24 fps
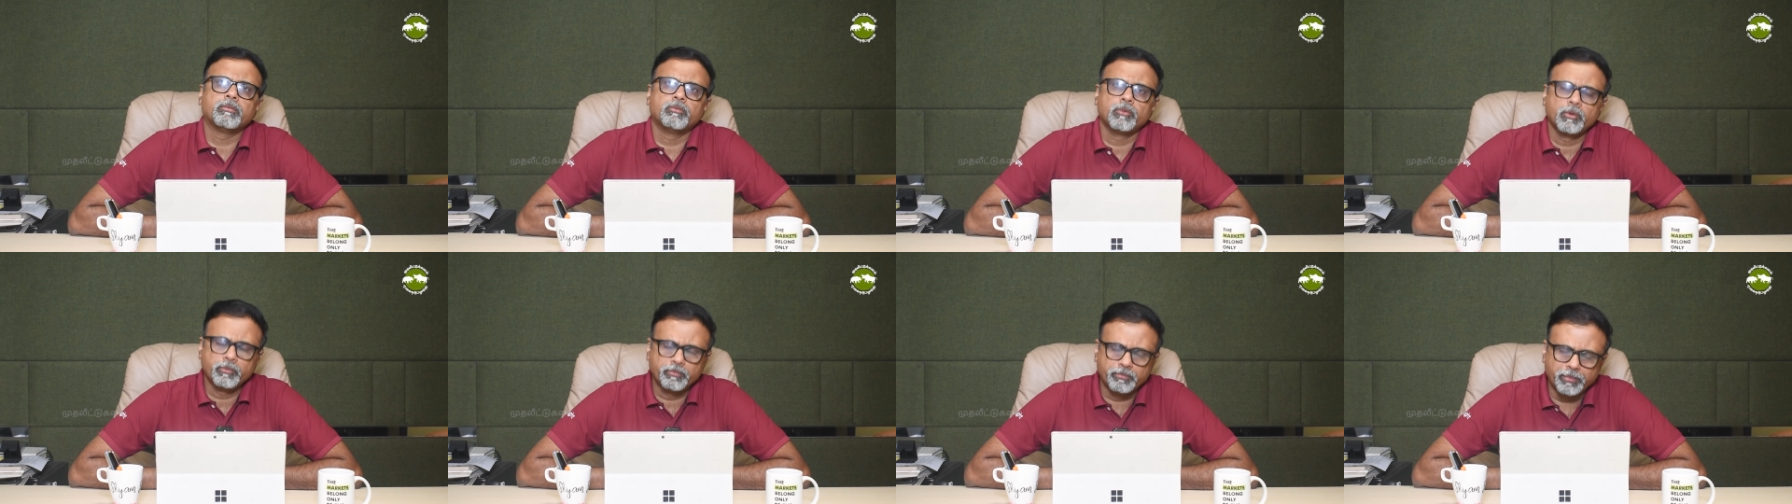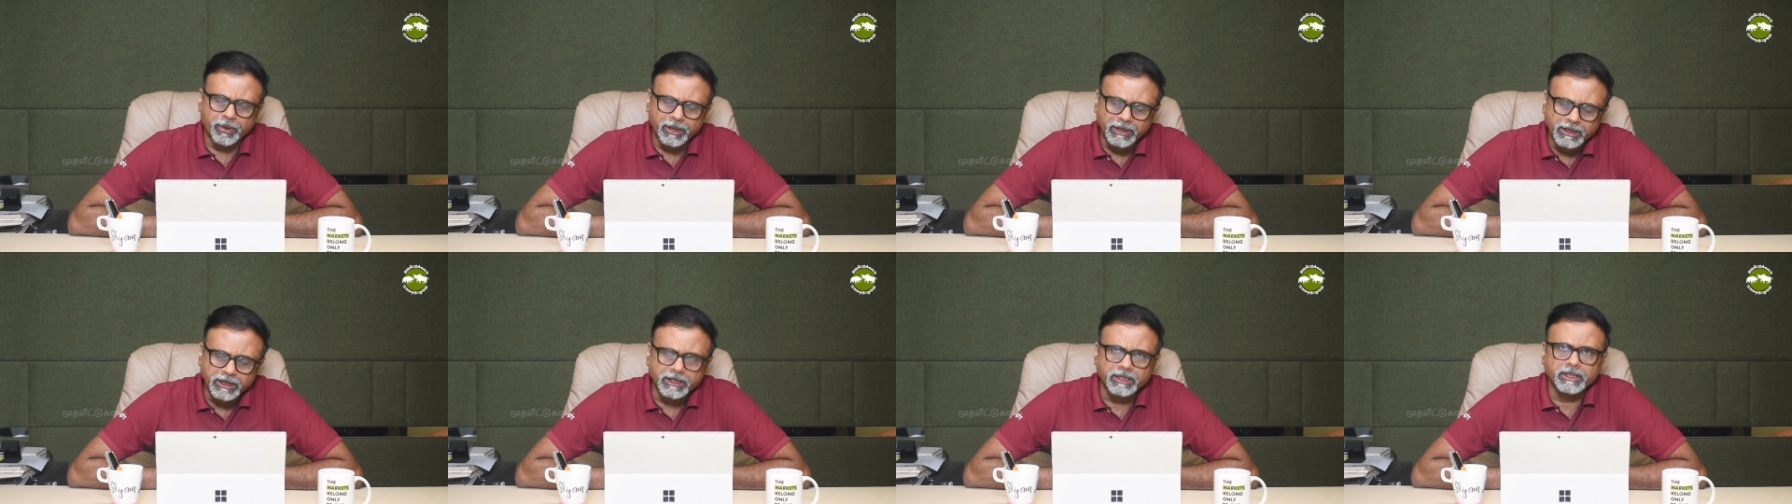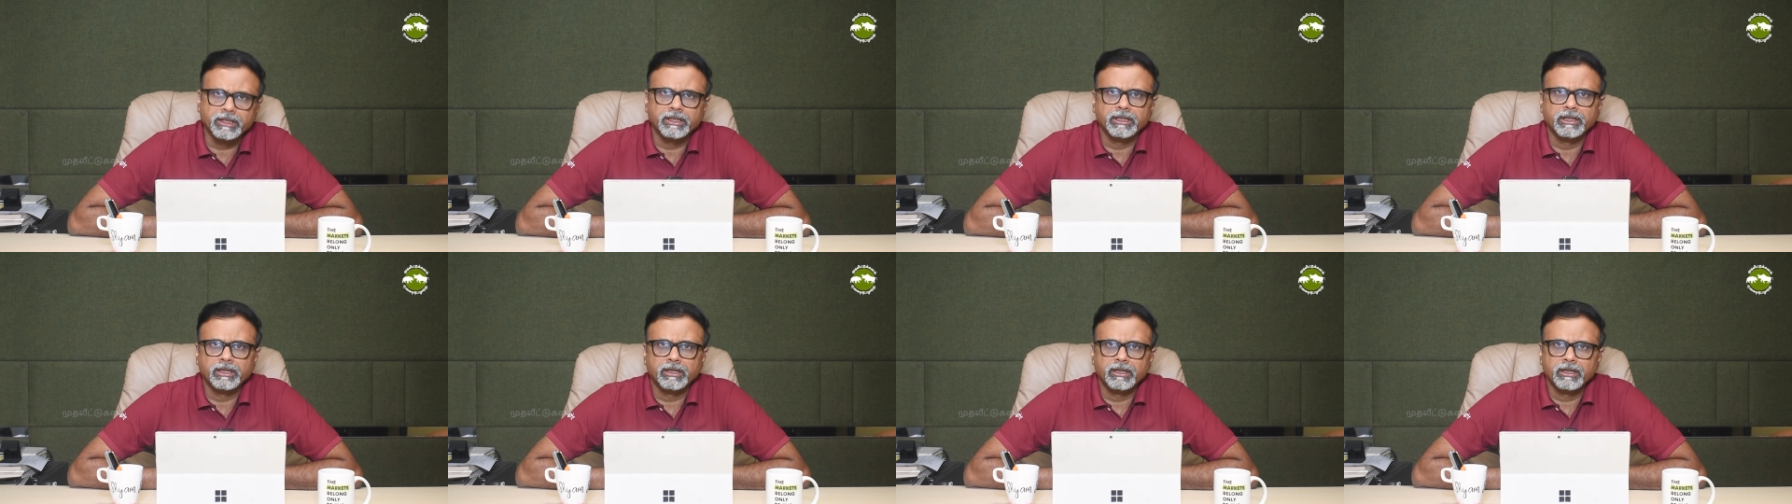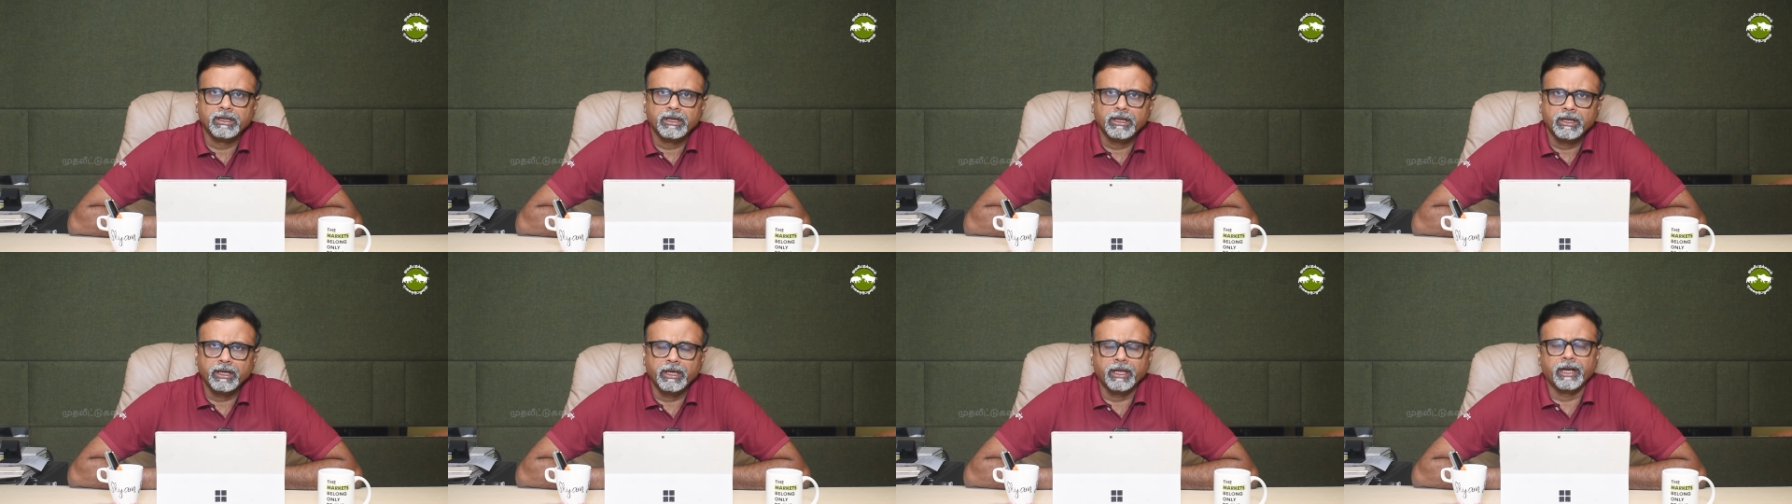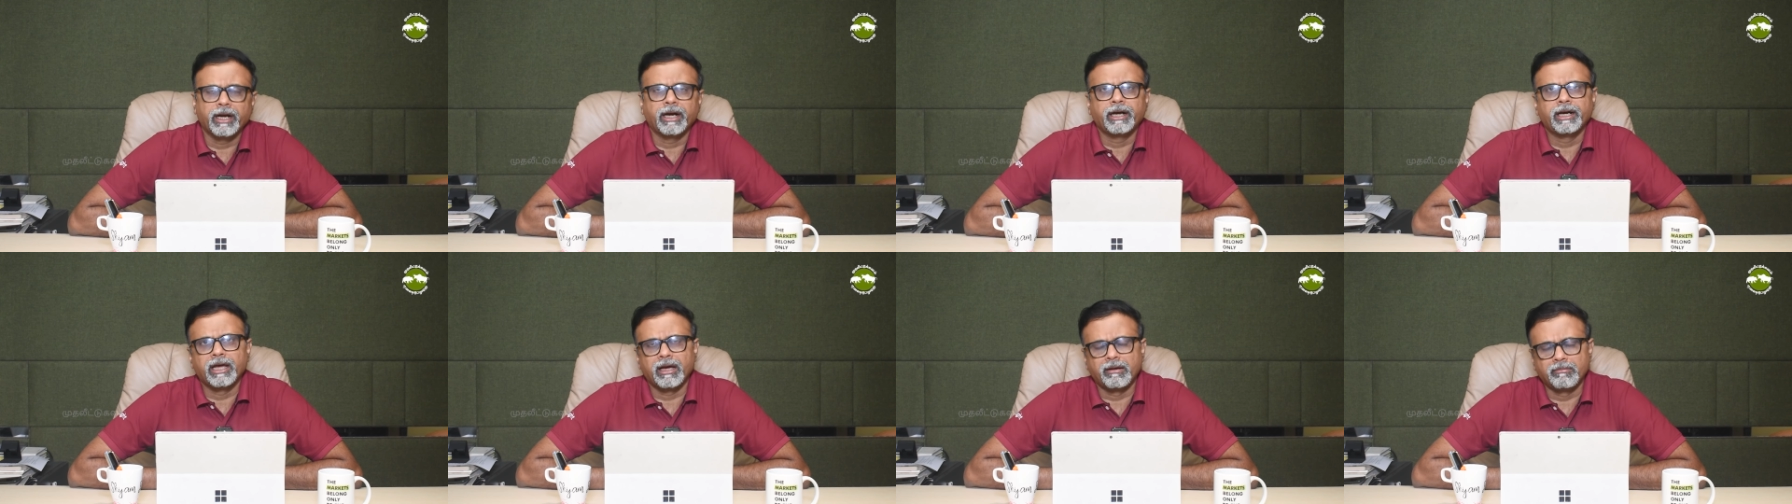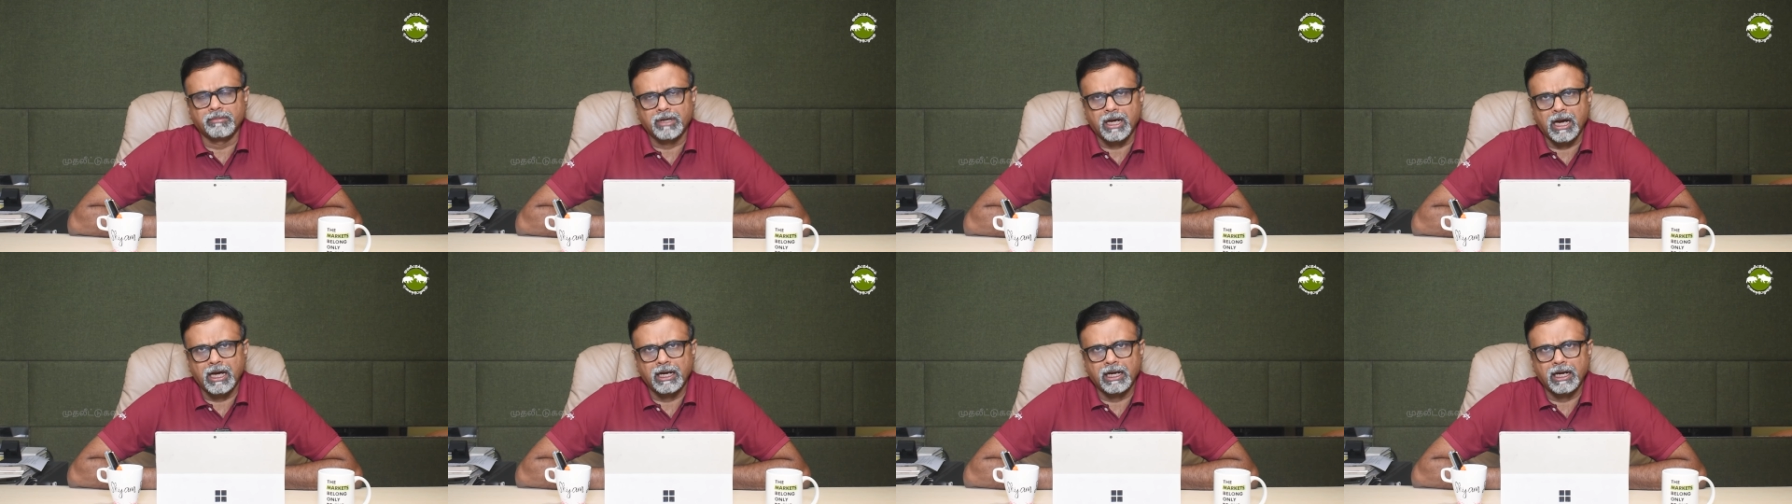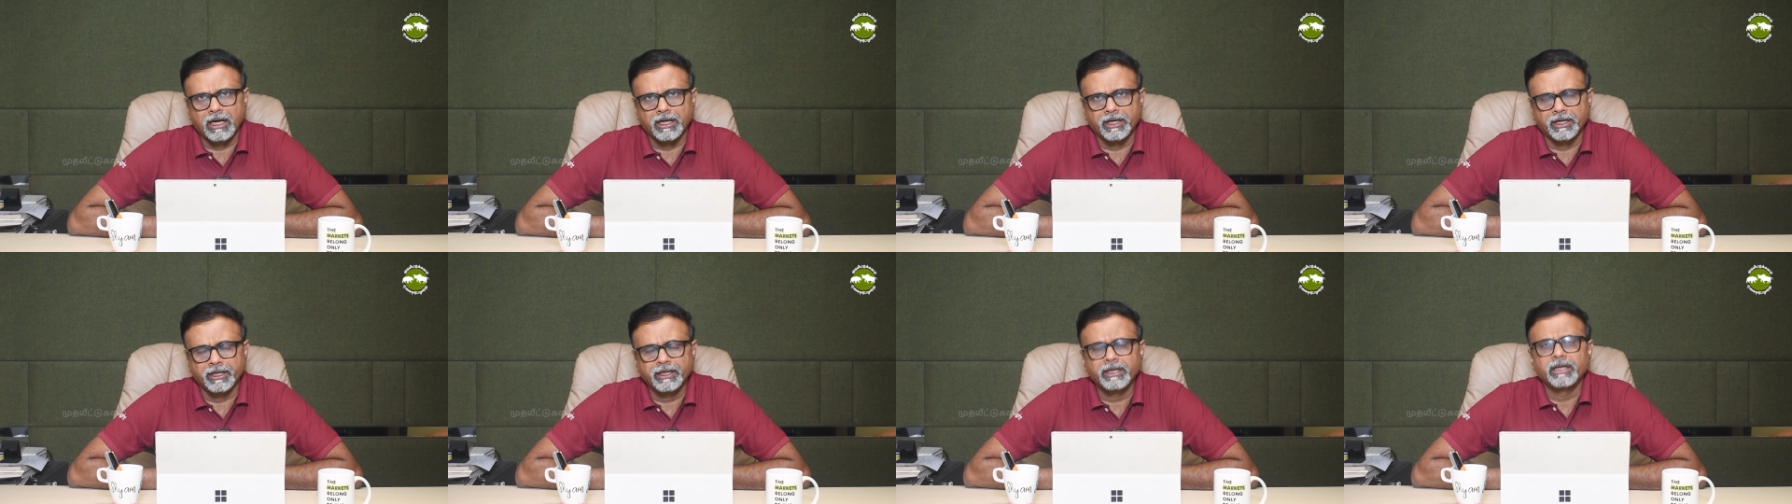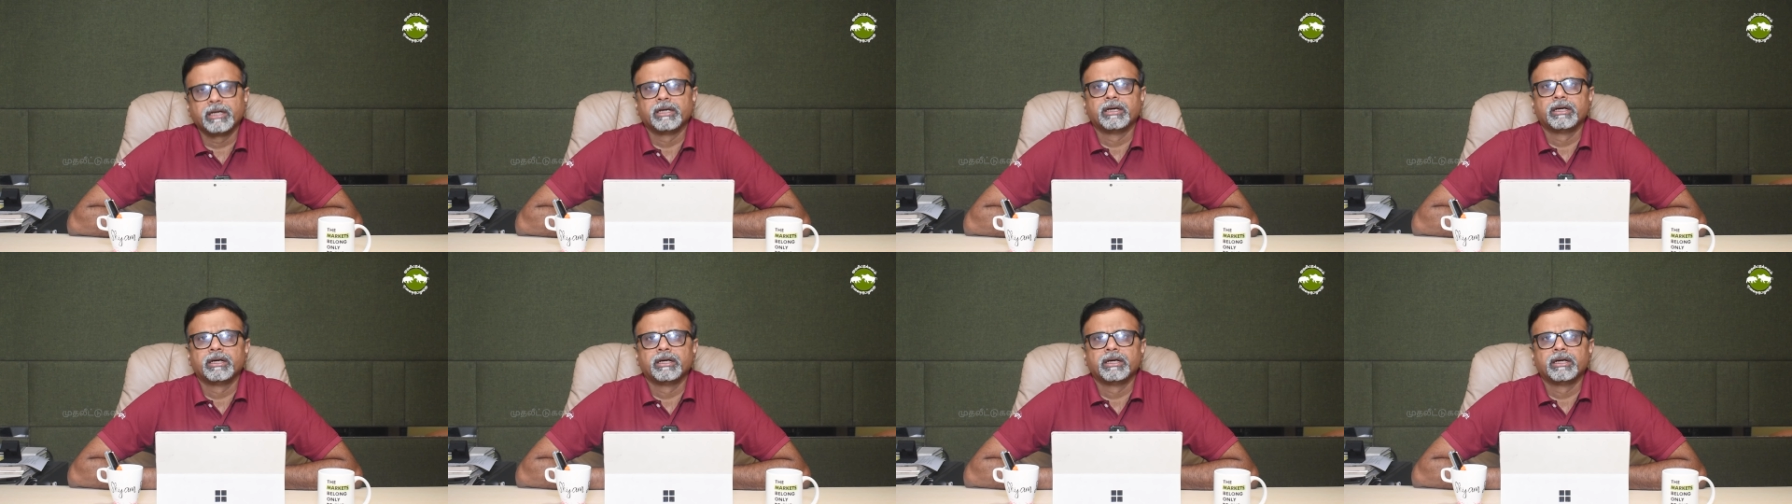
முப்பது இரண்டாம் காலாண்டு